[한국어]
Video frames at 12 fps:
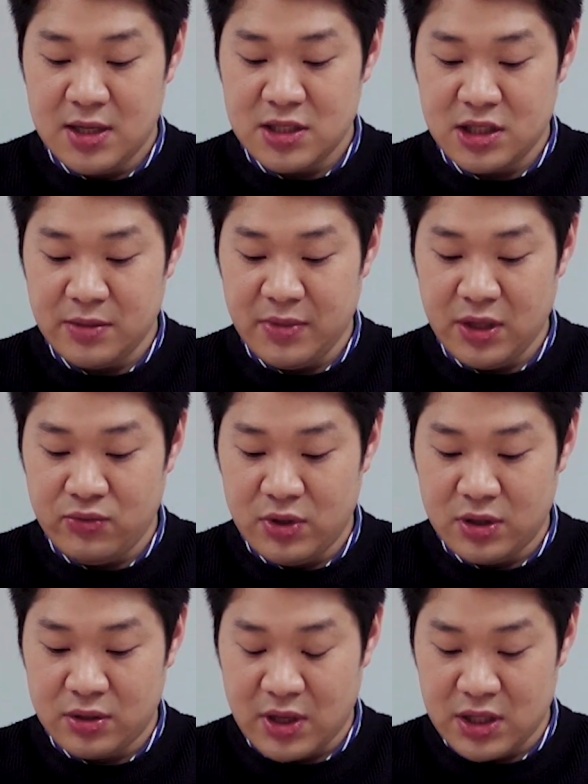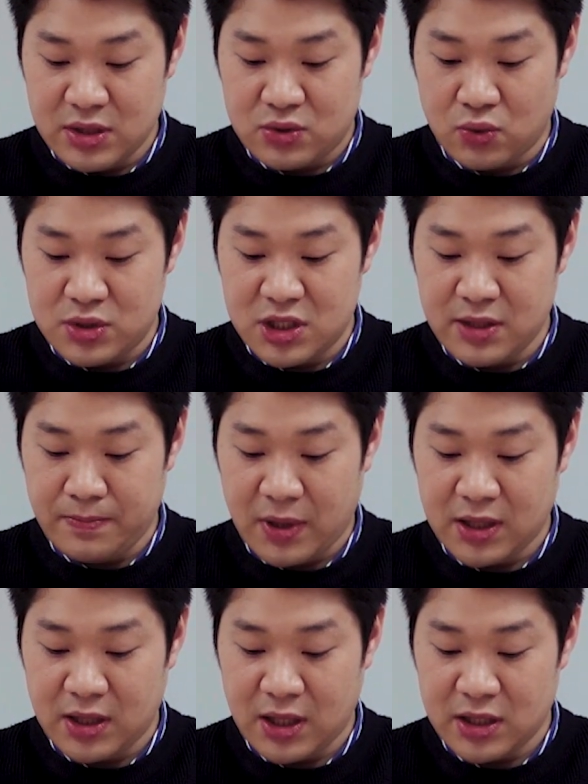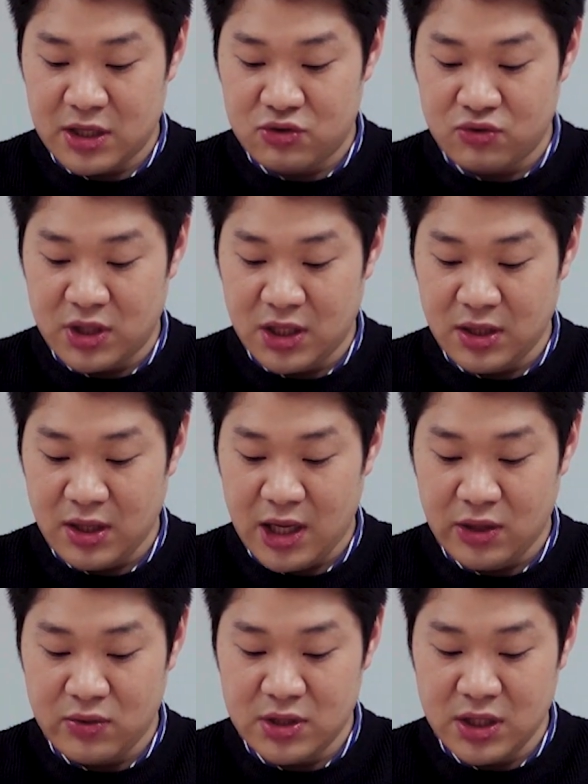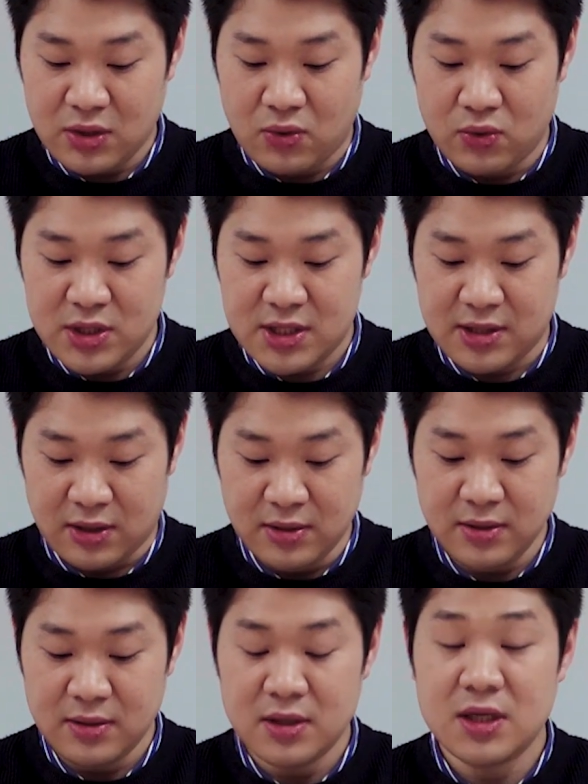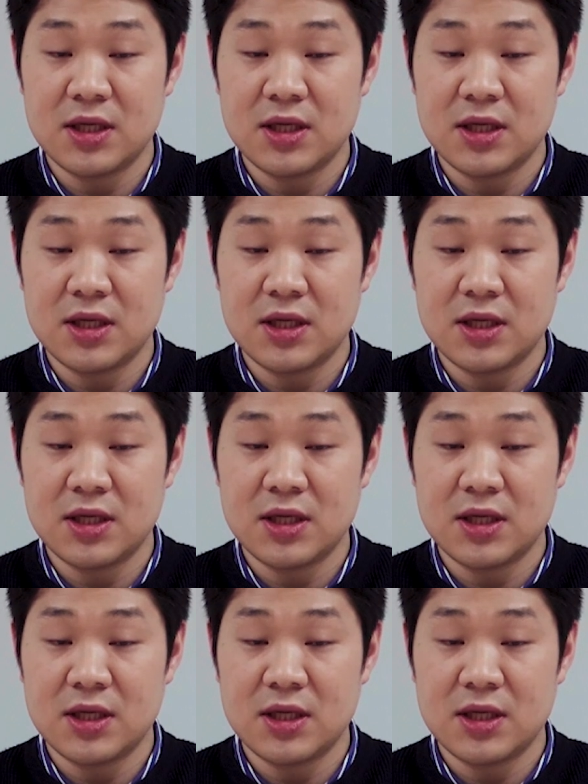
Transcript: 심의위원회의 조치 판단 기준인 행위의 고의성,